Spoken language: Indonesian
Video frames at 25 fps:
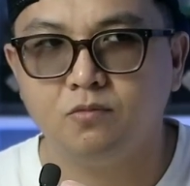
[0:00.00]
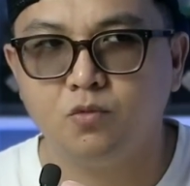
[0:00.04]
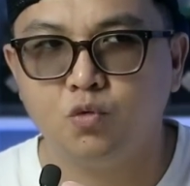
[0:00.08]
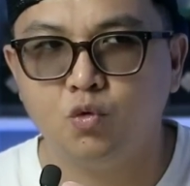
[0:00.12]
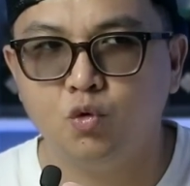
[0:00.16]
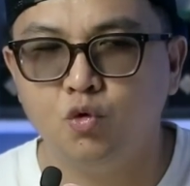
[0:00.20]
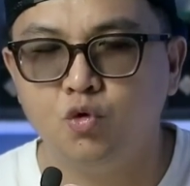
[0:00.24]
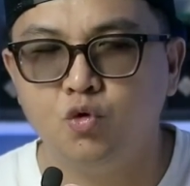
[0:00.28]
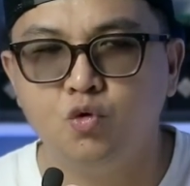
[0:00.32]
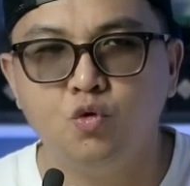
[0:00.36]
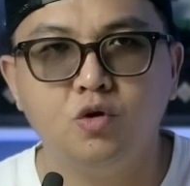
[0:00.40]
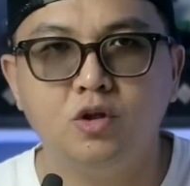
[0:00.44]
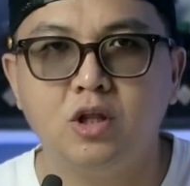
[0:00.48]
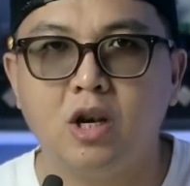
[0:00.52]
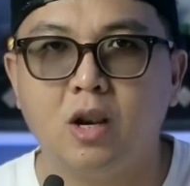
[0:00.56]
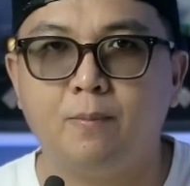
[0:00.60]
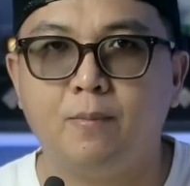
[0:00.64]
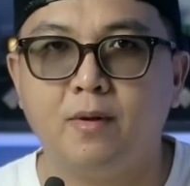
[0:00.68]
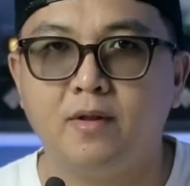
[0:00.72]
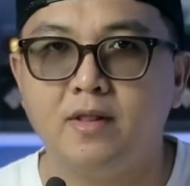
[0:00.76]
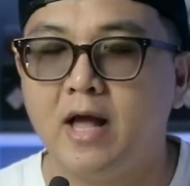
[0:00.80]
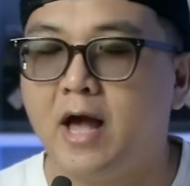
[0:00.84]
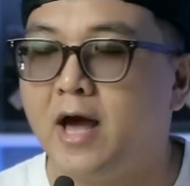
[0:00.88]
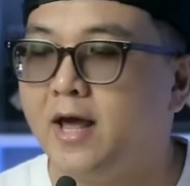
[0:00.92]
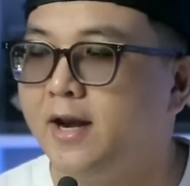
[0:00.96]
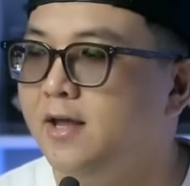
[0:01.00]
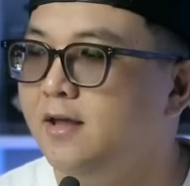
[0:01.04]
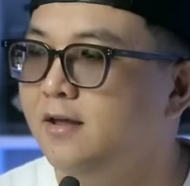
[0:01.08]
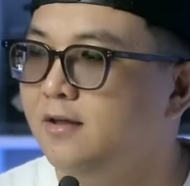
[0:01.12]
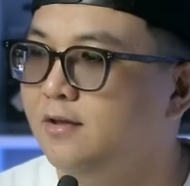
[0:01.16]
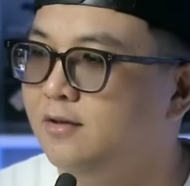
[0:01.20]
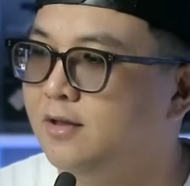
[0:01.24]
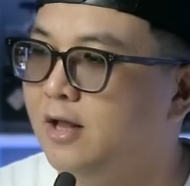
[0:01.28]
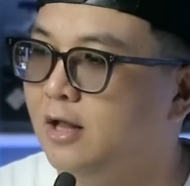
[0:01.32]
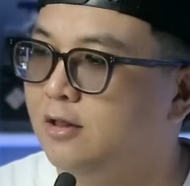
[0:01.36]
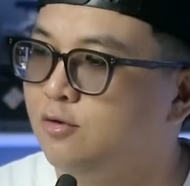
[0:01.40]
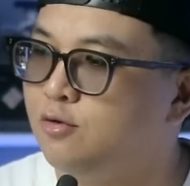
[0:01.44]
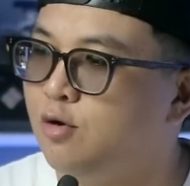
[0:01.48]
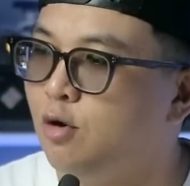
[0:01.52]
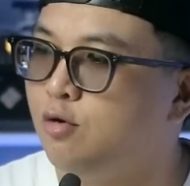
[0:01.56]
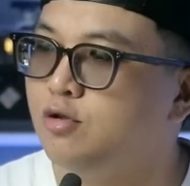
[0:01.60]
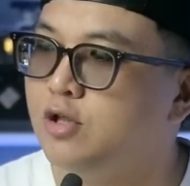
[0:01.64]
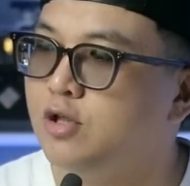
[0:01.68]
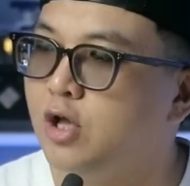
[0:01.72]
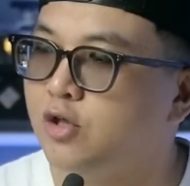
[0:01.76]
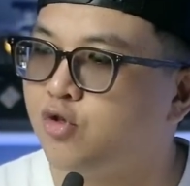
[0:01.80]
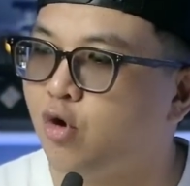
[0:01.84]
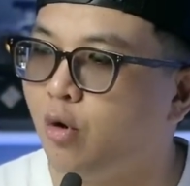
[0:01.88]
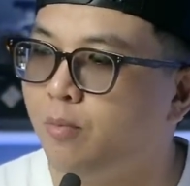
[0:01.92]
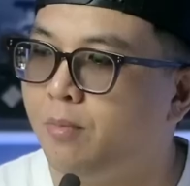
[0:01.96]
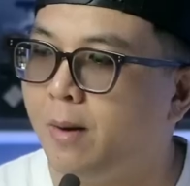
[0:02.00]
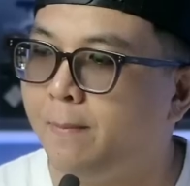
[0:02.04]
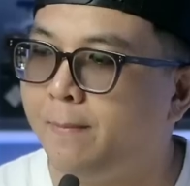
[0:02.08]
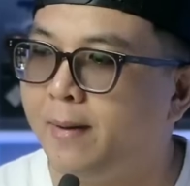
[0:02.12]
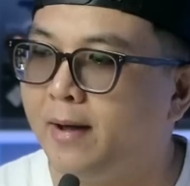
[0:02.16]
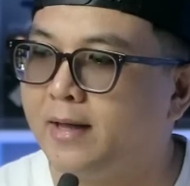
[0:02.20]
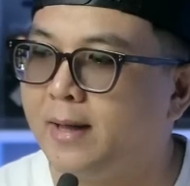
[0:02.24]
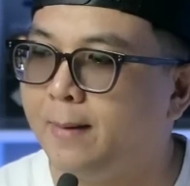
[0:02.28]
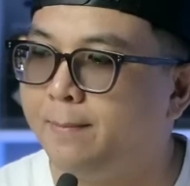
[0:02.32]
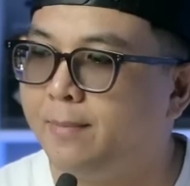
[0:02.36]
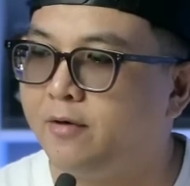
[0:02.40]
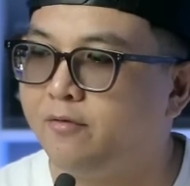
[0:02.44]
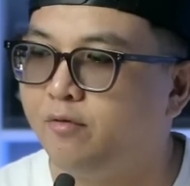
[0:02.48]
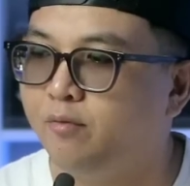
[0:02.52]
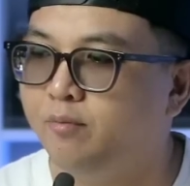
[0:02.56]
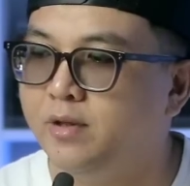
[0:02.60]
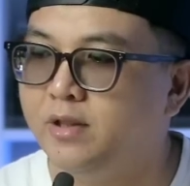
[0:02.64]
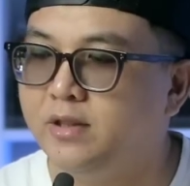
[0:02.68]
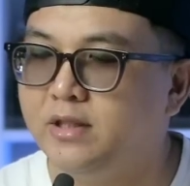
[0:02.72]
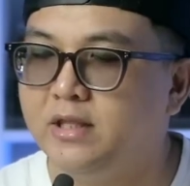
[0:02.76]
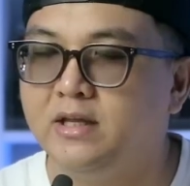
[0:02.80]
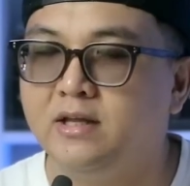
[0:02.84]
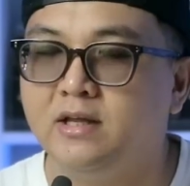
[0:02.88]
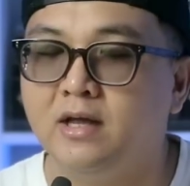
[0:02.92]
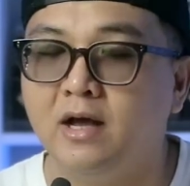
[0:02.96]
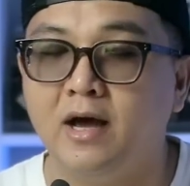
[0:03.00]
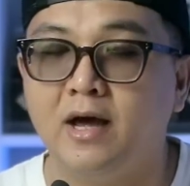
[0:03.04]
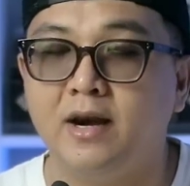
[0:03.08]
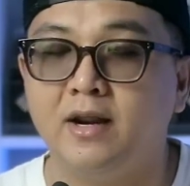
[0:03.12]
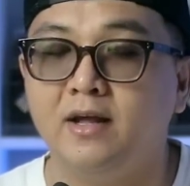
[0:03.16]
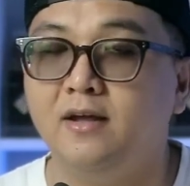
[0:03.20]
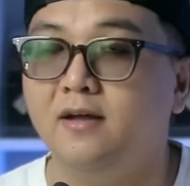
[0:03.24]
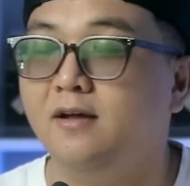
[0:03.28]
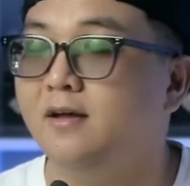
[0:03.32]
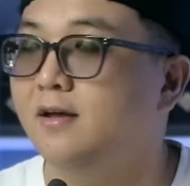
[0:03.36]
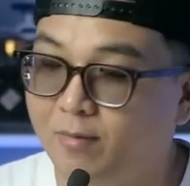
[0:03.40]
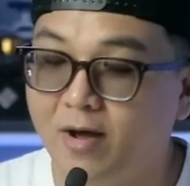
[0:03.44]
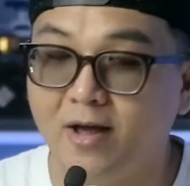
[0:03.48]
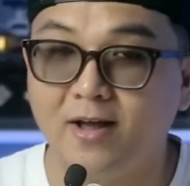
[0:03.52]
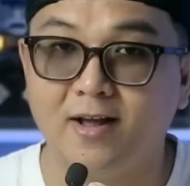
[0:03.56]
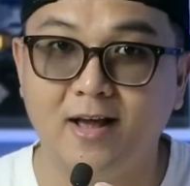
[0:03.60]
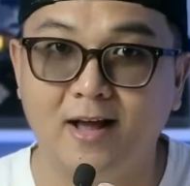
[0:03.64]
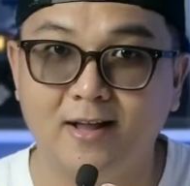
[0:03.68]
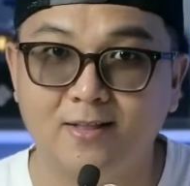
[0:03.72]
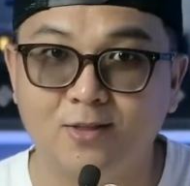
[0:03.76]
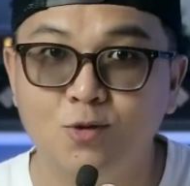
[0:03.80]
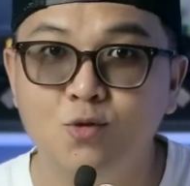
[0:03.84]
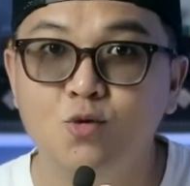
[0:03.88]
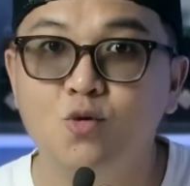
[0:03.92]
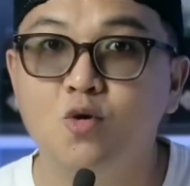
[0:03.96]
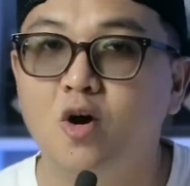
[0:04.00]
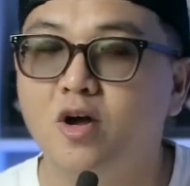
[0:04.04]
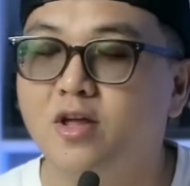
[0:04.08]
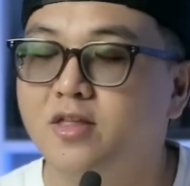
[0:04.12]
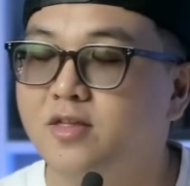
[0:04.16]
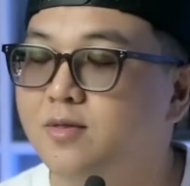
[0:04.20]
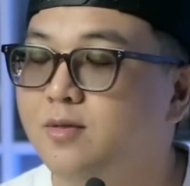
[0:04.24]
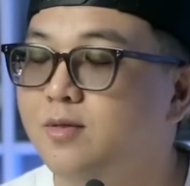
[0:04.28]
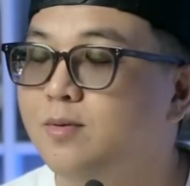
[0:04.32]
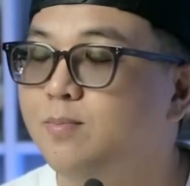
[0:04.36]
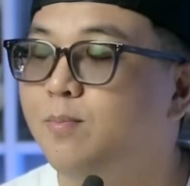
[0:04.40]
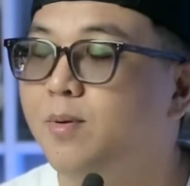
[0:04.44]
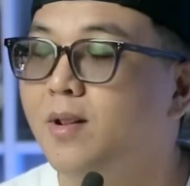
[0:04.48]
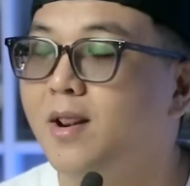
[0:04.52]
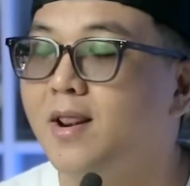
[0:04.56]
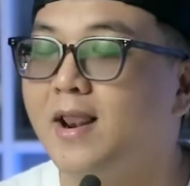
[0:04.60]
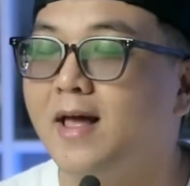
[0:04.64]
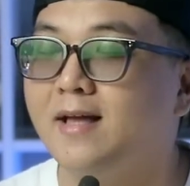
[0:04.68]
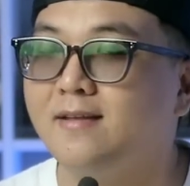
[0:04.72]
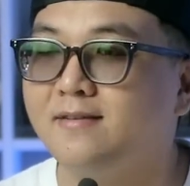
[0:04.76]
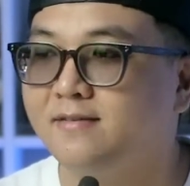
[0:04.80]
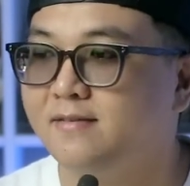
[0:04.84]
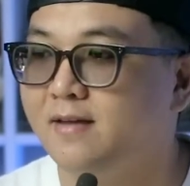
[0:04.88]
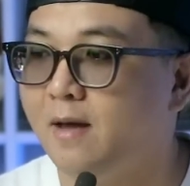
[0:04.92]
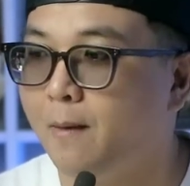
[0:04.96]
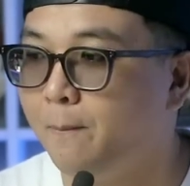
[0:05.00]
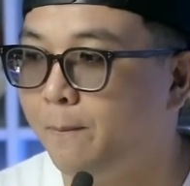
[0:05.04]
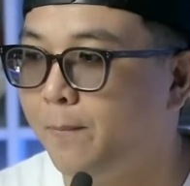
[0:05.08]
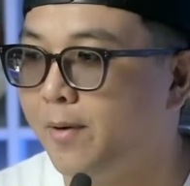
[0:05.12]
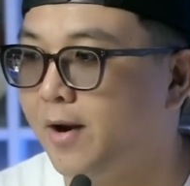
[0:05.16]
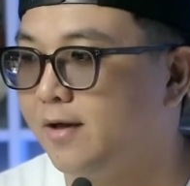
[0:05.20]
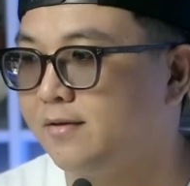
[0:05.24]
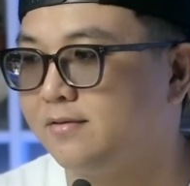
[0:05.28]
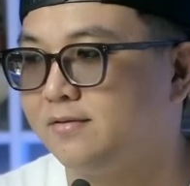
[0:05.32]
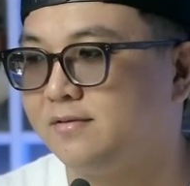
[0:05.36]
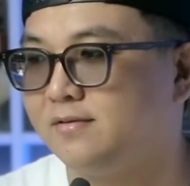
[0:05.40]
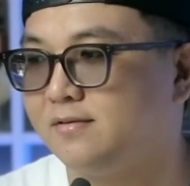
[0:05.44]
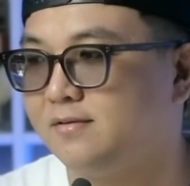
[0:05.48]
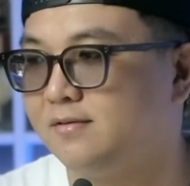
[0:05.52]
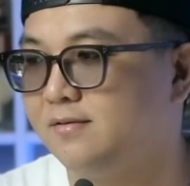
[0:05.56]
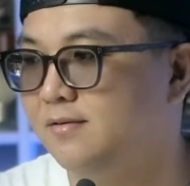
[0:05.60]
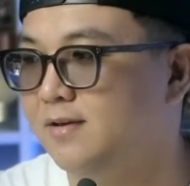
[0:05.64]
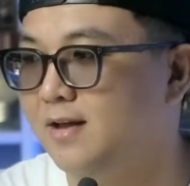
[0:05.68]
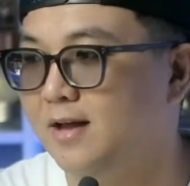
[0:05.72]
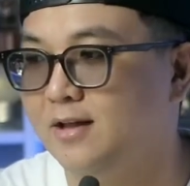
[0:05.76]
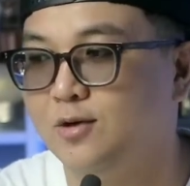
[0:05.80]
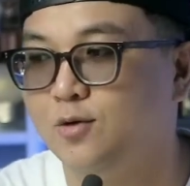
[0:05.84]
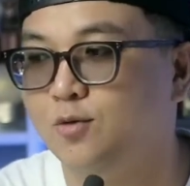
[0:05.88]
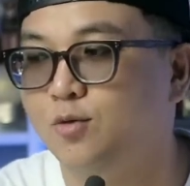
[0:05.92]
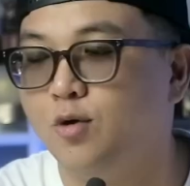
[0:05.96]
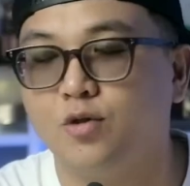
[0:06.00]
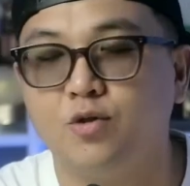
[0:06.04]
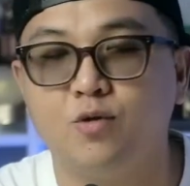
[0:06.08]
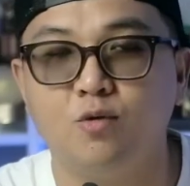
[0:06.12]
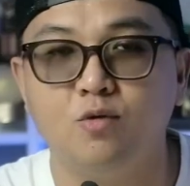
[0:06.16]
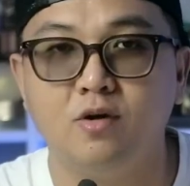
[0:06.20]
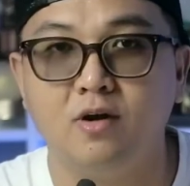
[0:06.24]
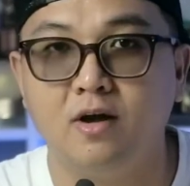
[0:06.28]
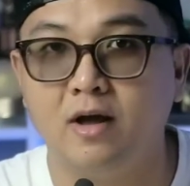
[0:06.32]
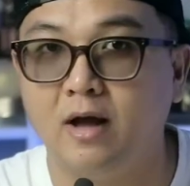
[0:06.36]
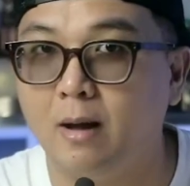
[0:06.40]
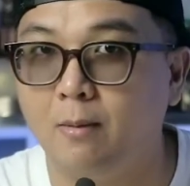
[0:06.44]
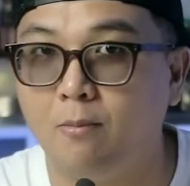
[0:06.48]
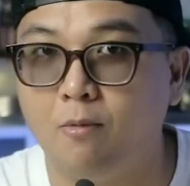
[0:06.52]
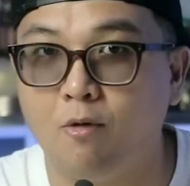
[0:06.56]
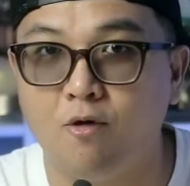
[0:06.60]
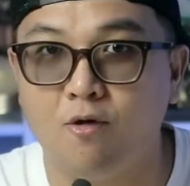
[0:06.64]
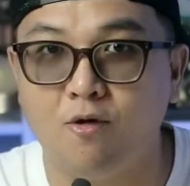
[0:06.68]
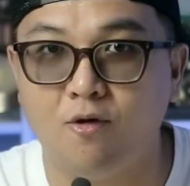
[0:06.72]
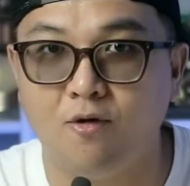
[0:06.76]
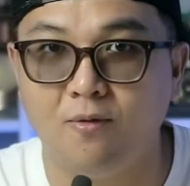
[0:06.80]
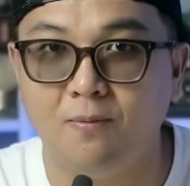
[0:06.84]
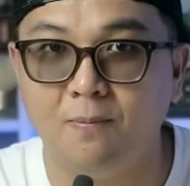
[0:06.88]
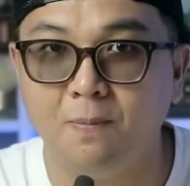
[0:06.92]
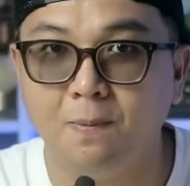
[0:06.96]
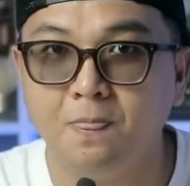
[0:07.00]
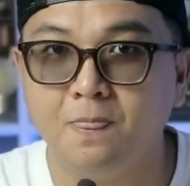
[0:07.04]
7-8 hari dan gue udah coba pakai parfumin 3 hari my god 12 jam plus dan gue tuh nggak bohong